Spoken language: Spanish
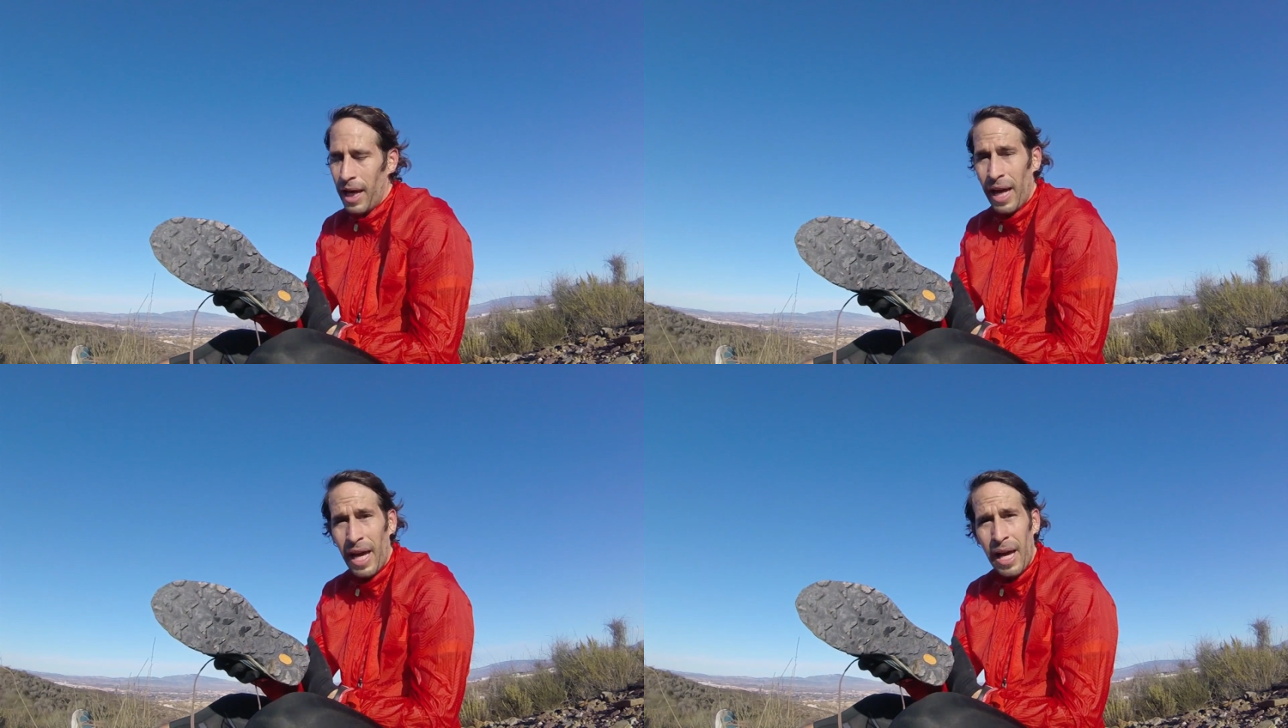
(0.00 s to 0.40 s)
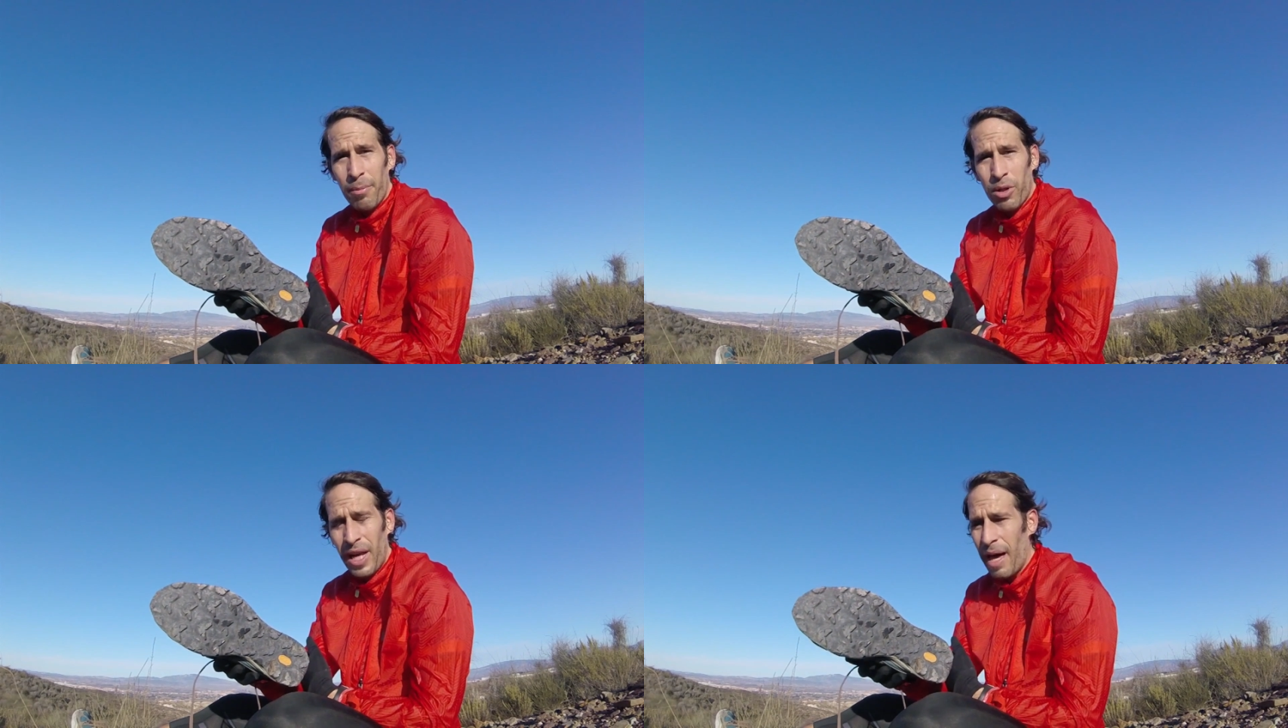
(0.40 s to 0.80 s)
Eh,
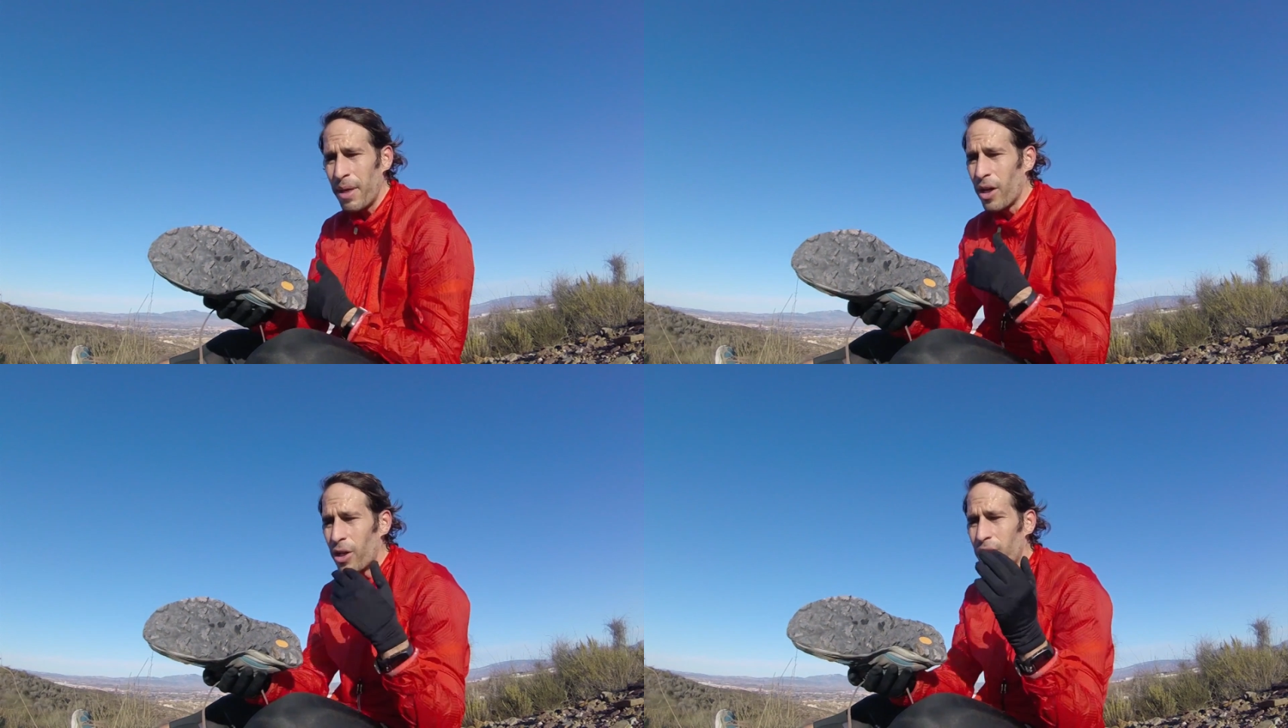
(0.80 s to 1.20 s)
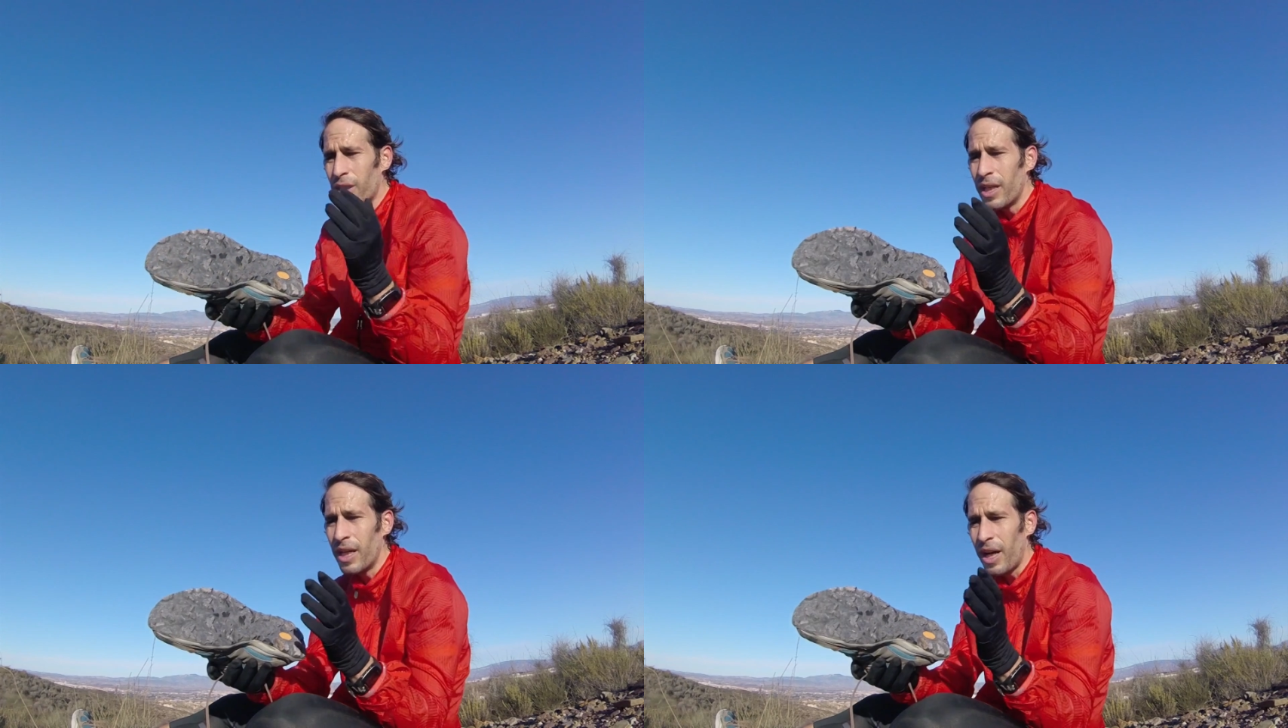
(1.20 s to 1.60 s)
pues nada
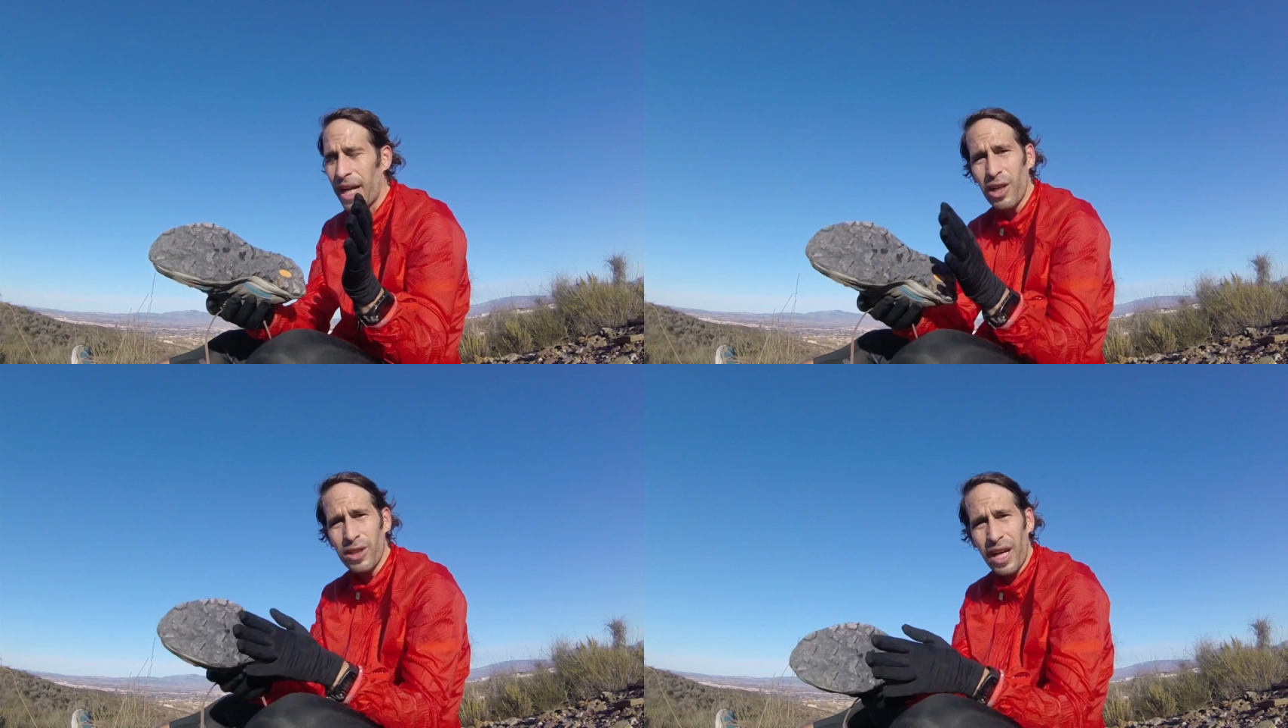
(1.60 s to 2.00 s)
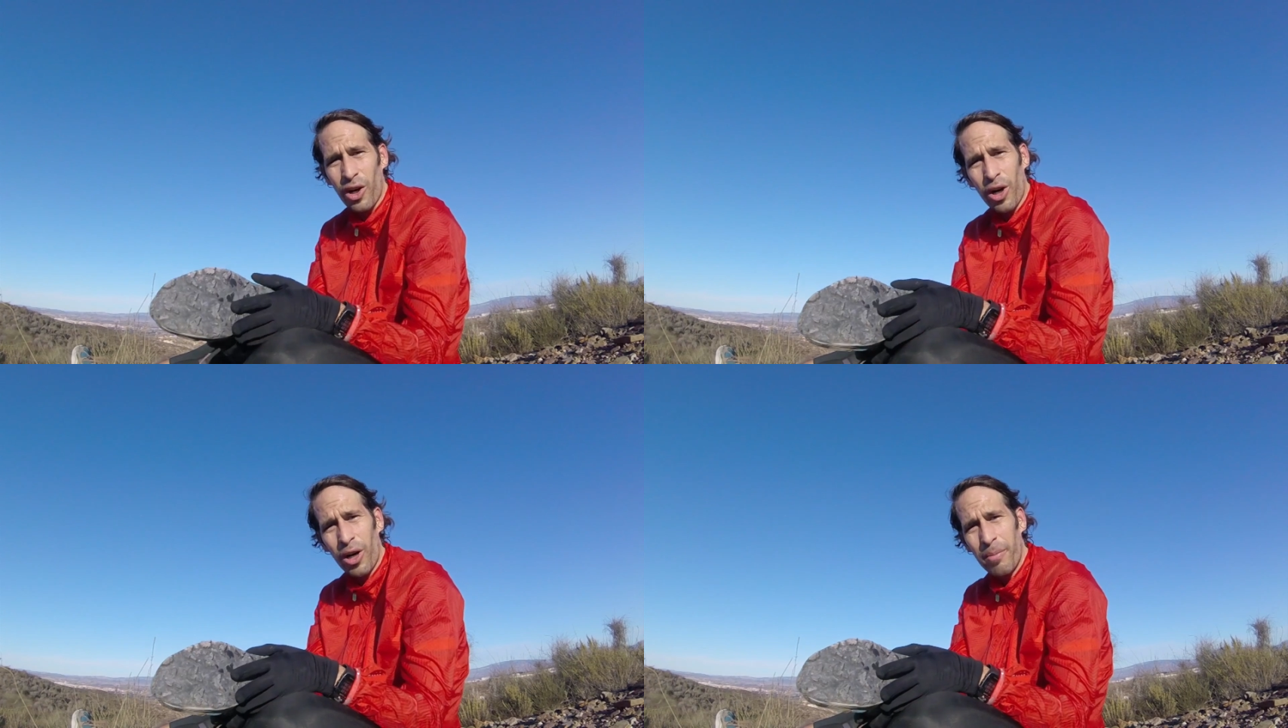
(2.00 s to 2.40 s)
amigos, aquí os
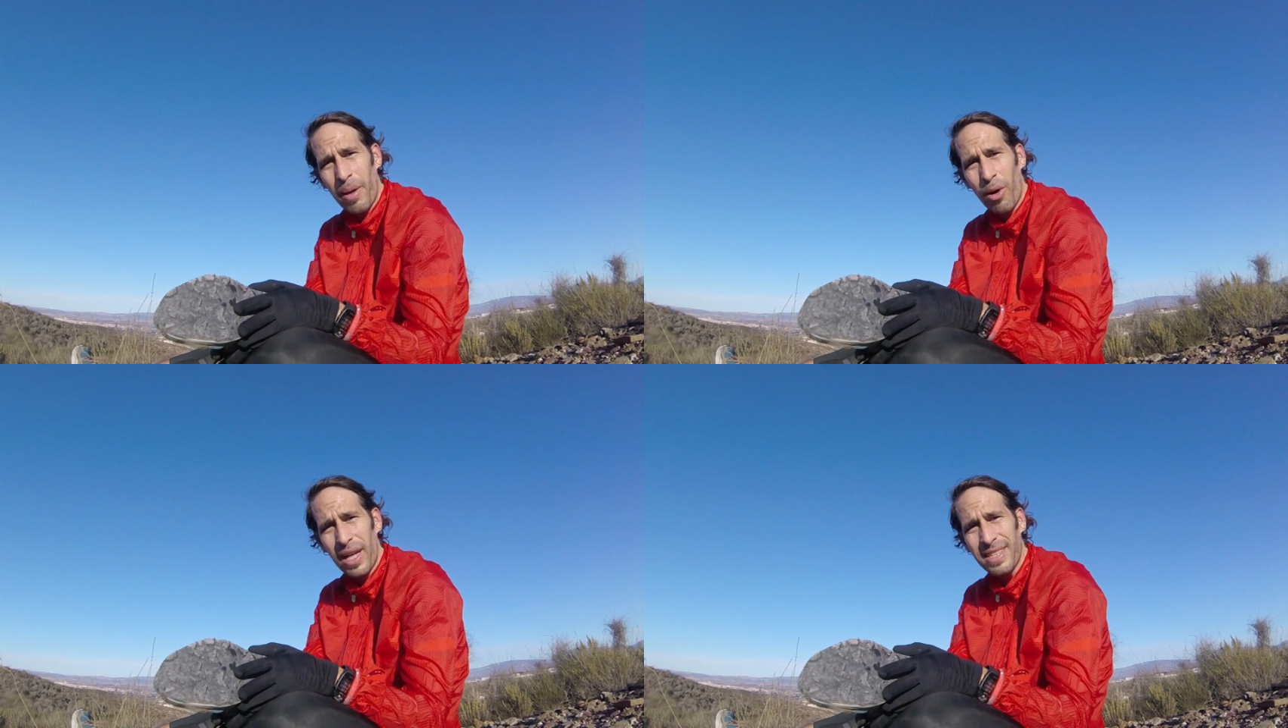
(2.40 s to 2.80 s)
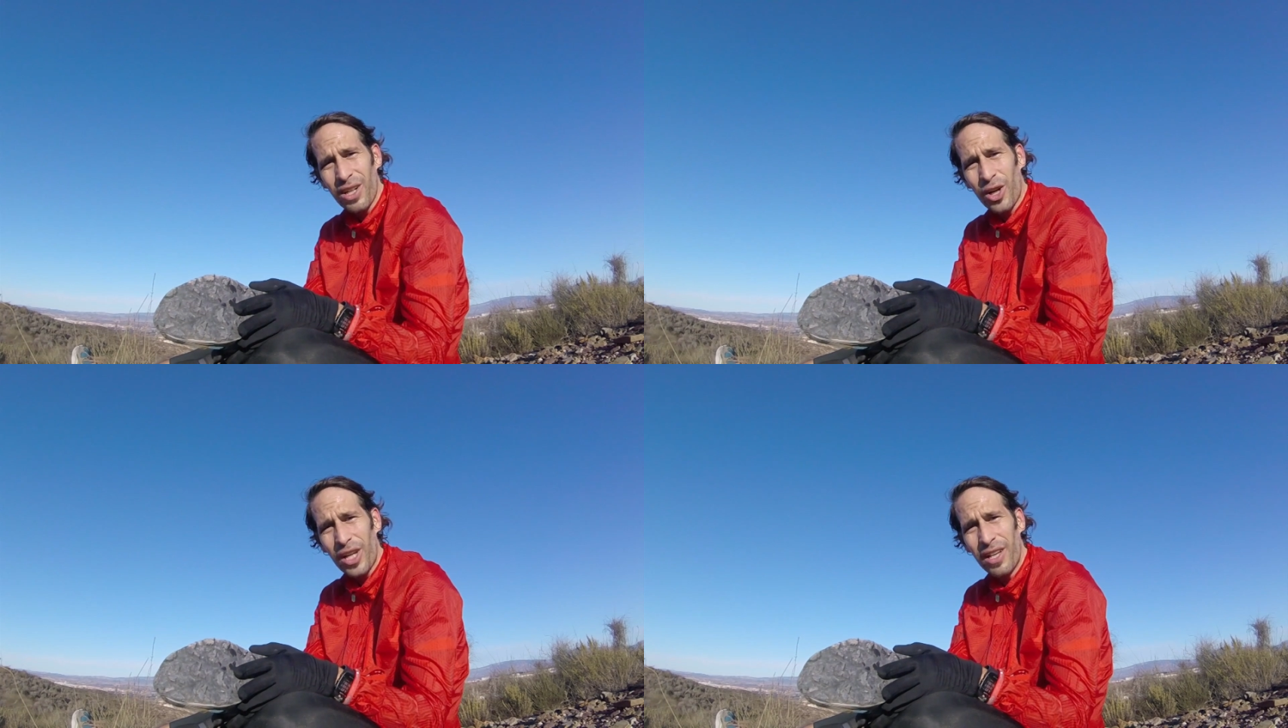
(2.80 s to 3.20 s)
dejo, me voy que
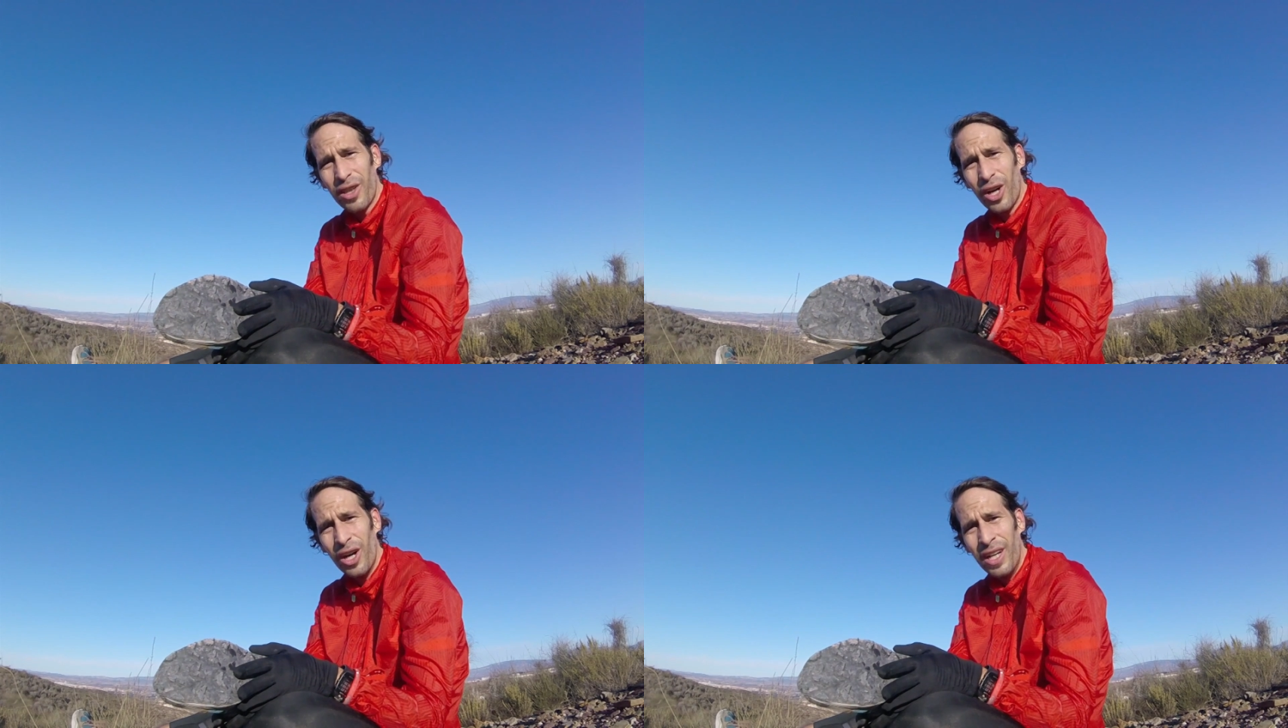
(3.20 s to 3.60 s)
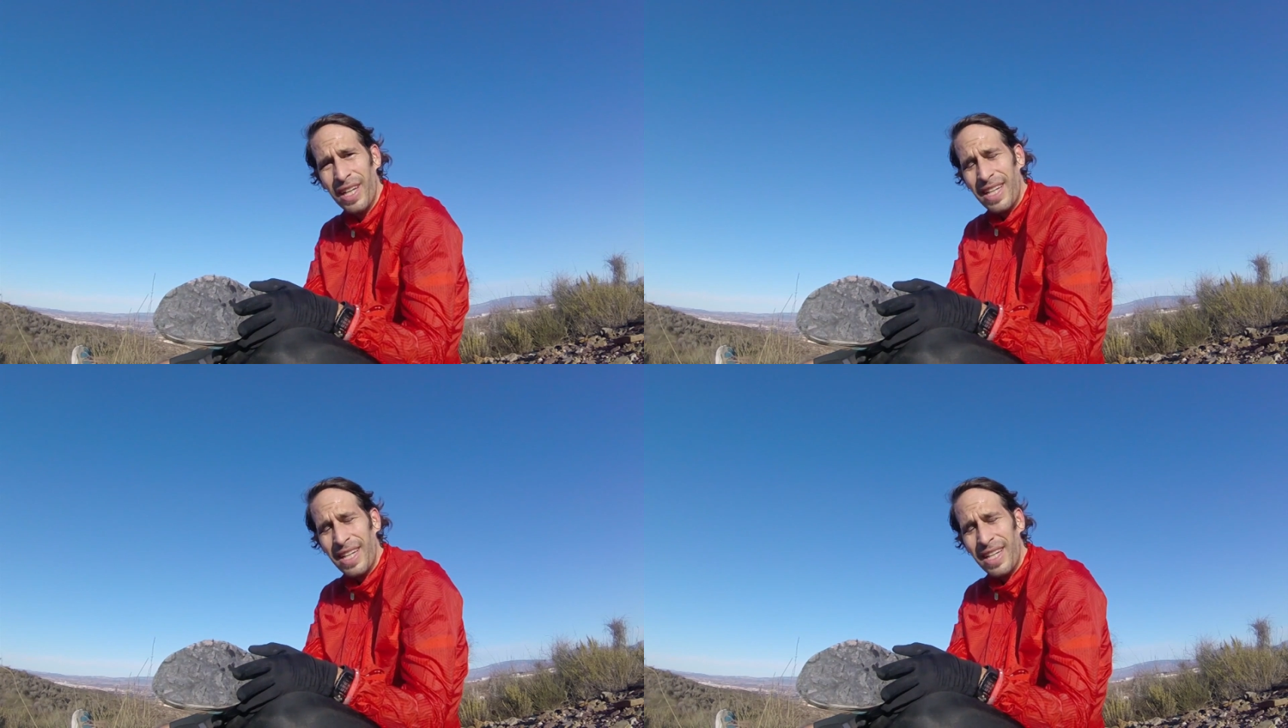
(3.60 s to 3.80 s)
sigo corriendo,